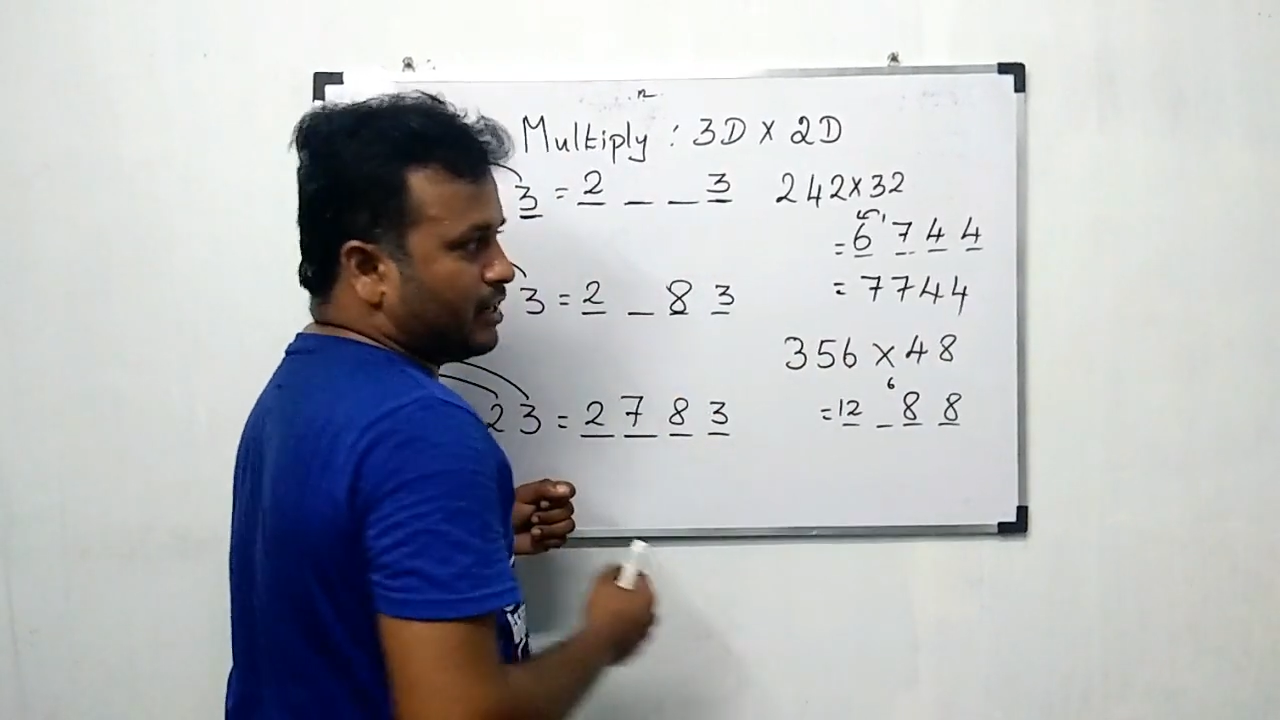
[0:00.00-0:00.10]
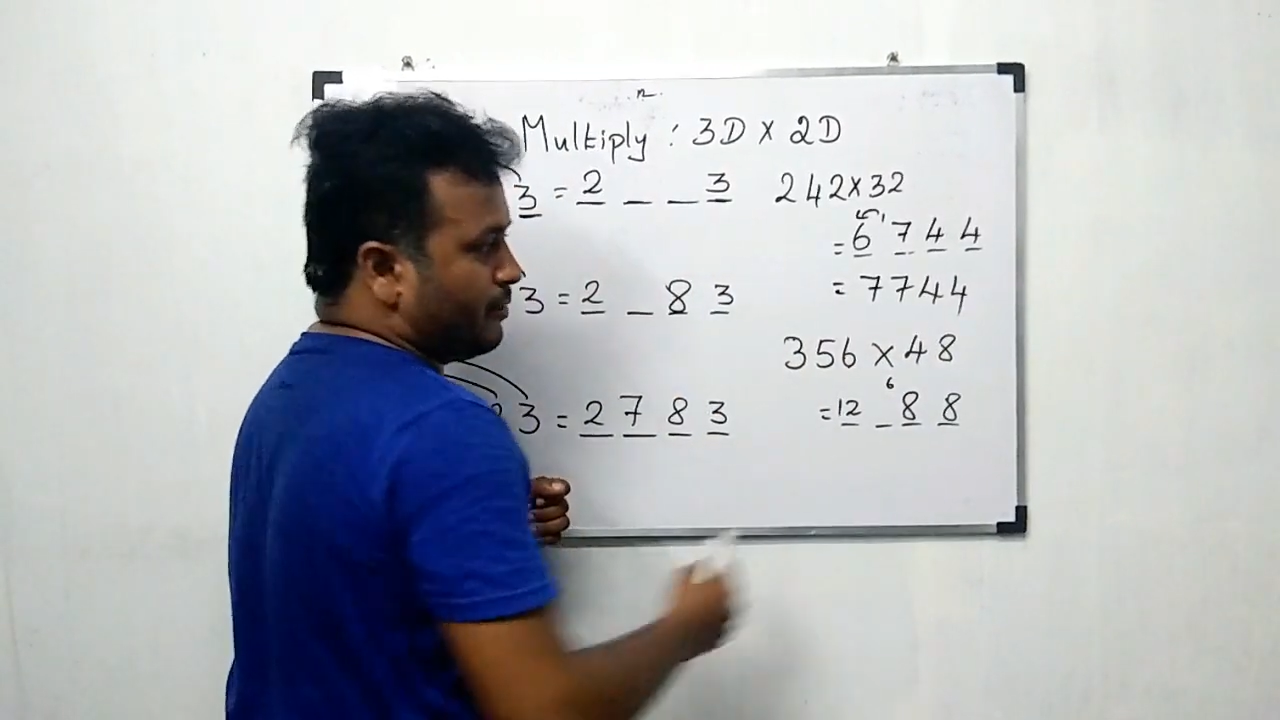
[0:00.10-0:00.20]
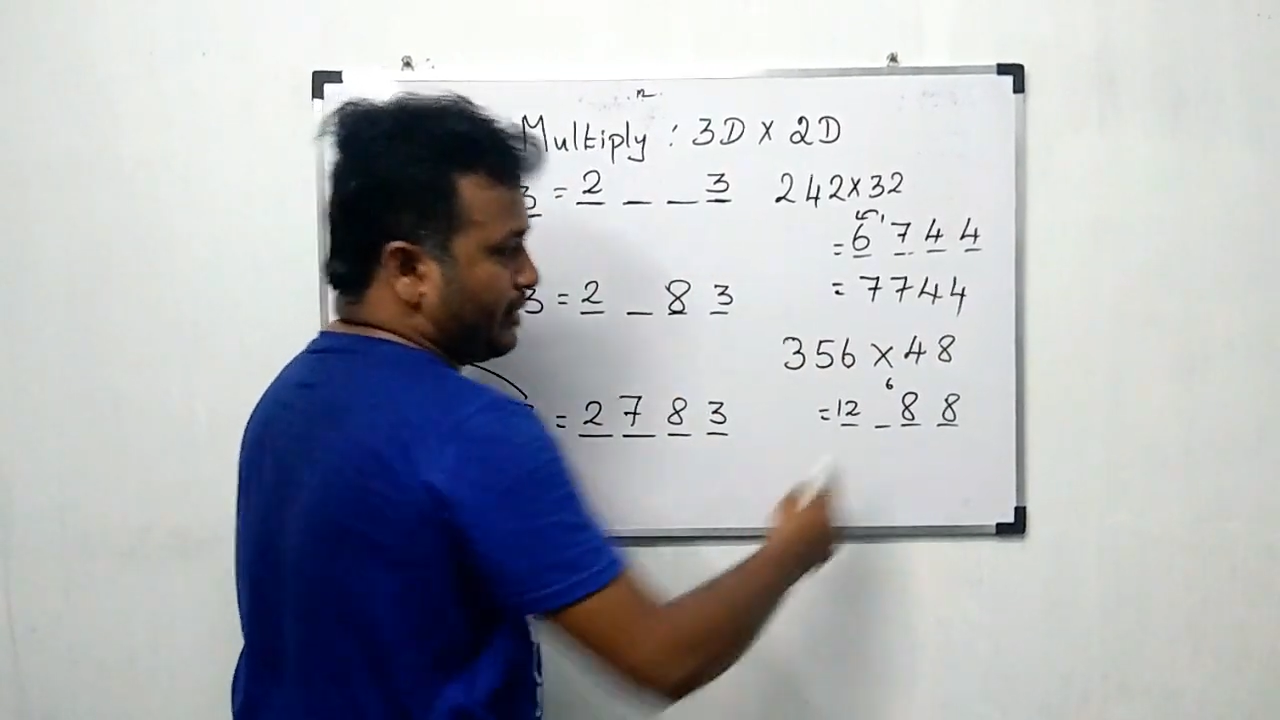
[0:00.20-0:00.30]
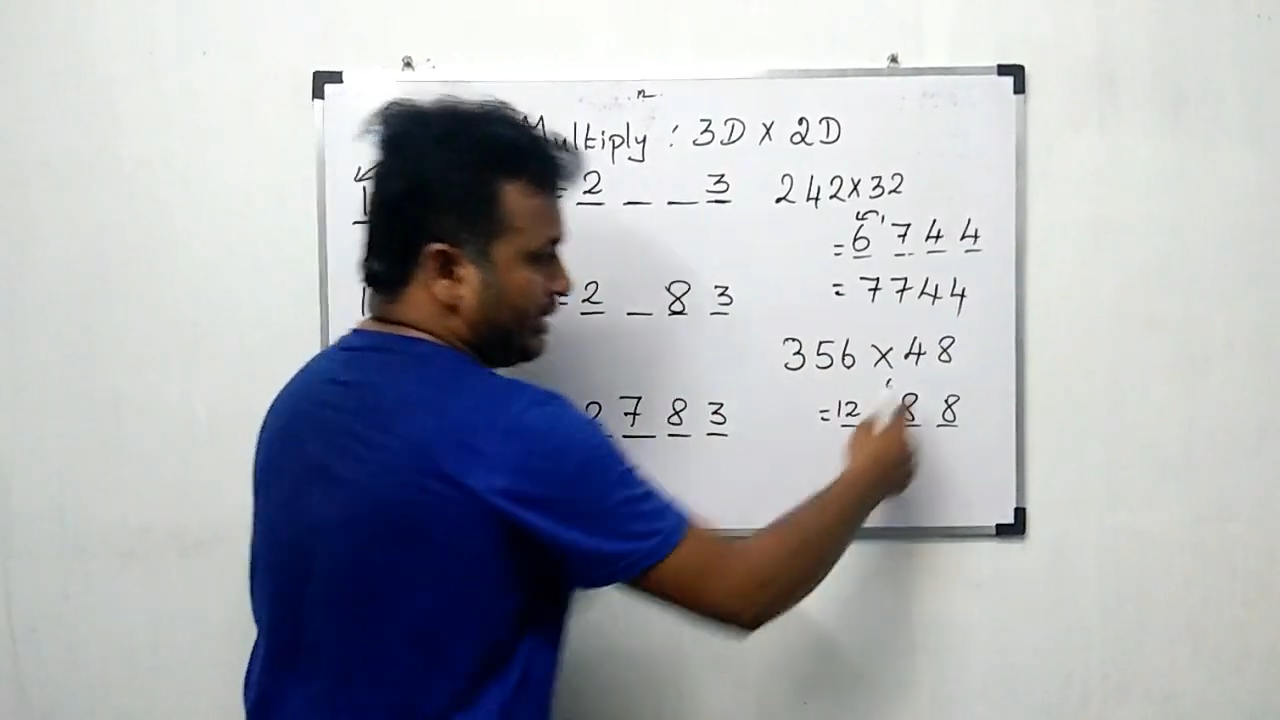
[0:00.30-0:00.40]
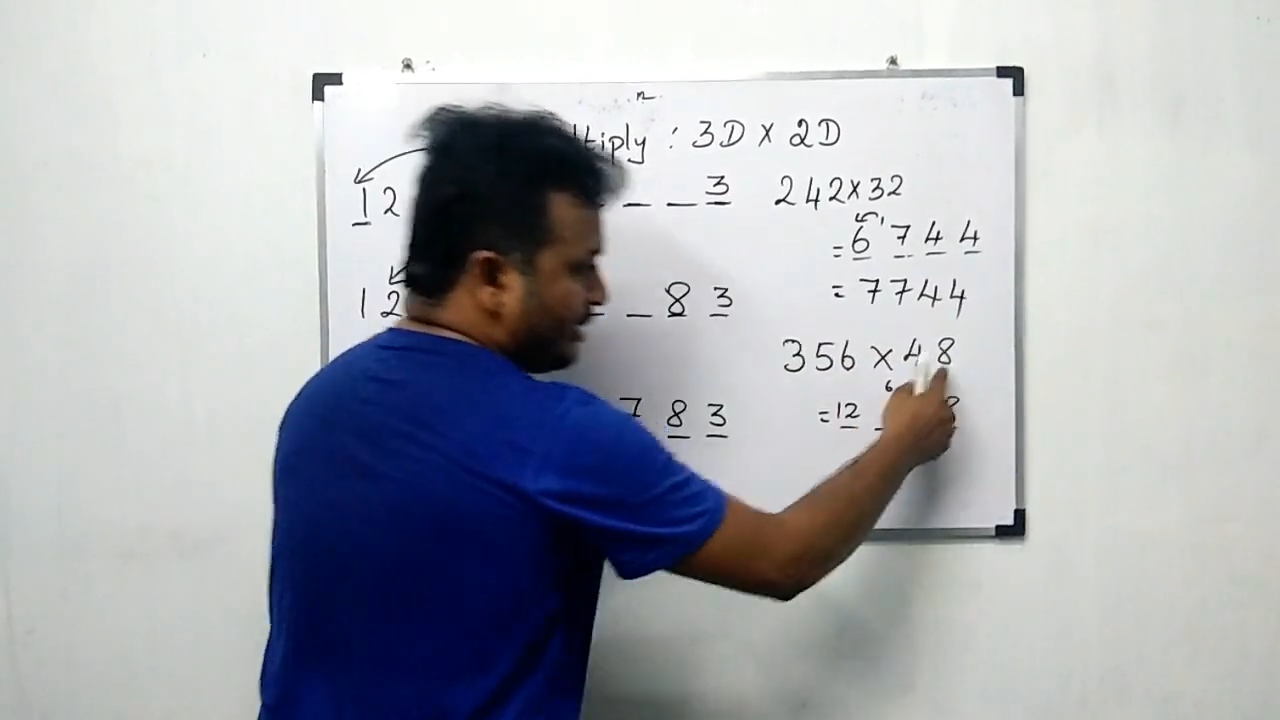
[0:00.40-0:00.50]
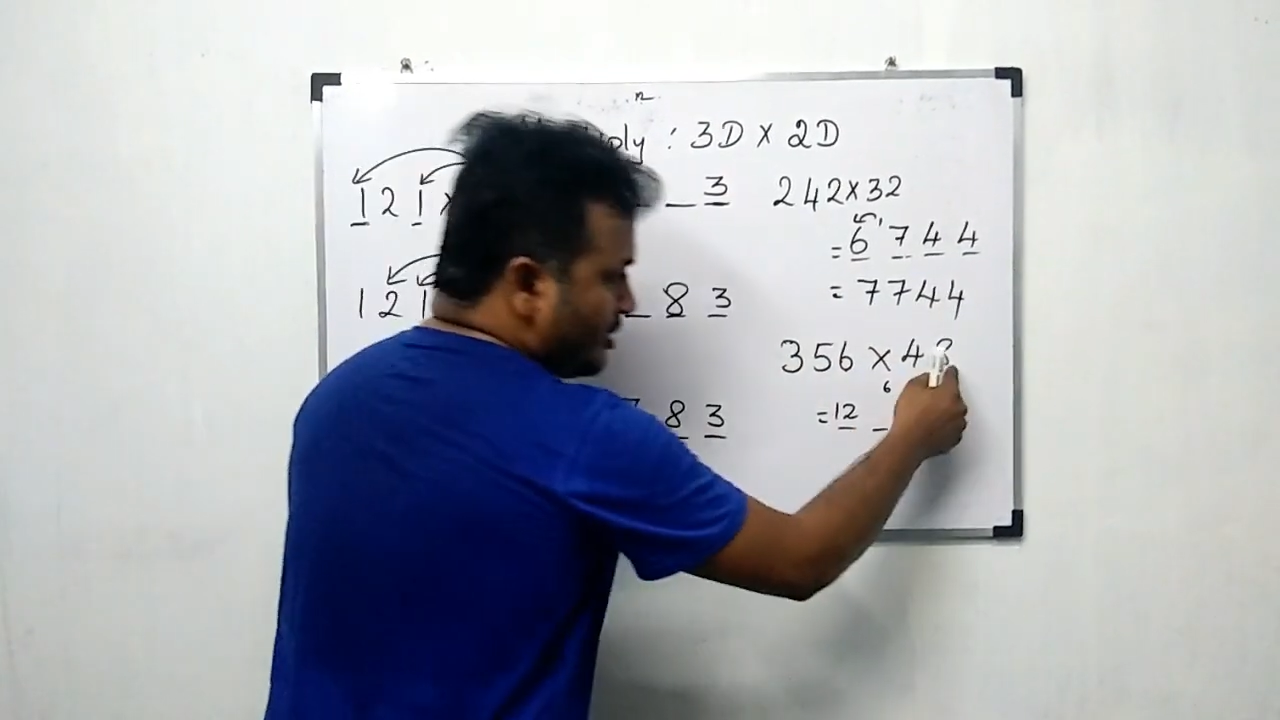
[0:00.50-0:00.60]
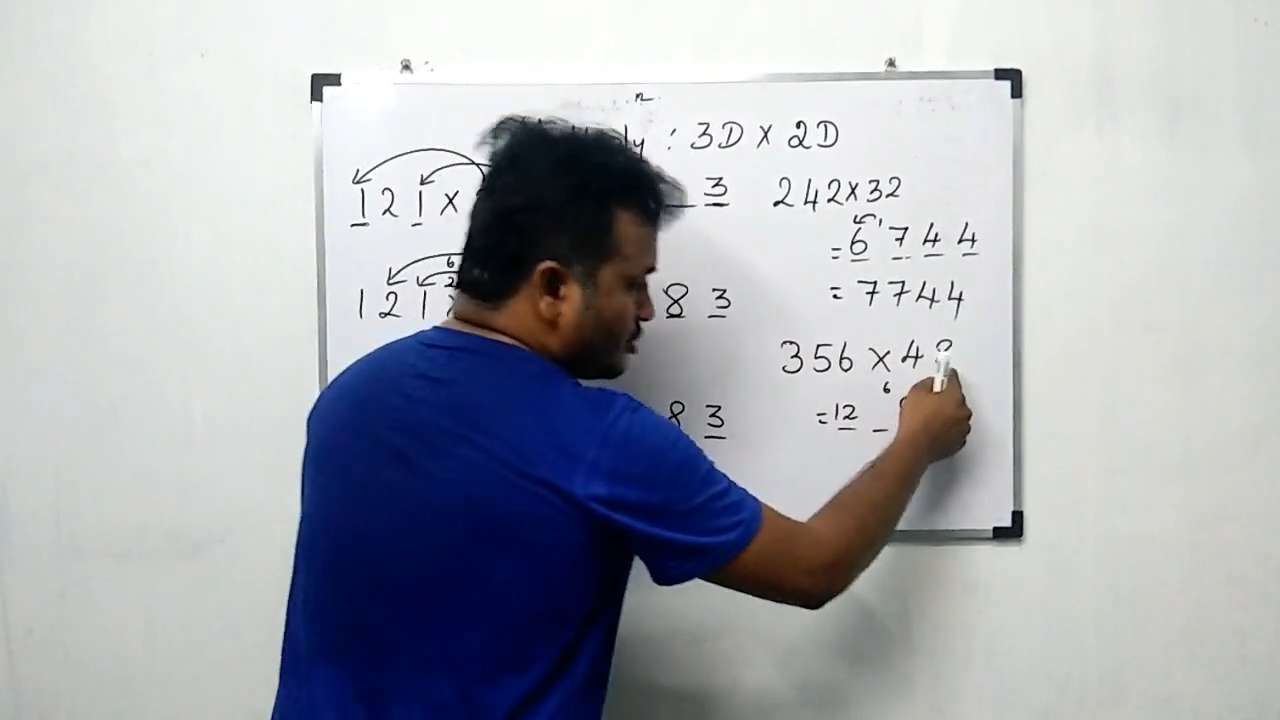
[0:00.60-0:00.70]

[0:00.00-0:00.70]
மல்டிப்ளை பண்ணுங்க